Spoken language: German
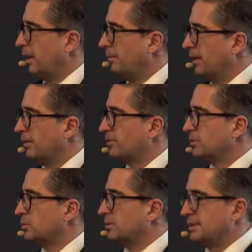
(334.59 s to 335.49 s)
Am Ende
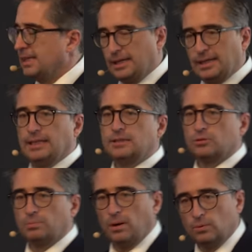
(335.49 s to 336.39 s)
versuchen, seriell
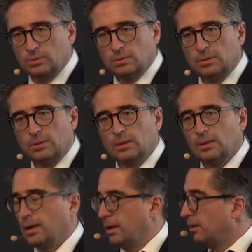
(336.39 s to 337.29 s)
zu bauen,
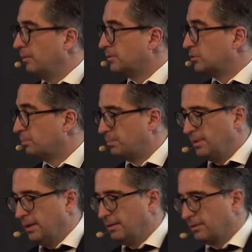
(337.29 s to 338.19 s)
äh, zu,
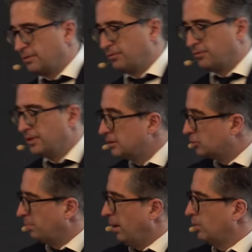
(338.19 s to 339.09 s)
äh, viel
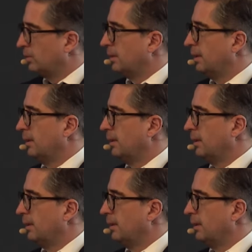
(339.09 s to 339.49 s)
zu bauen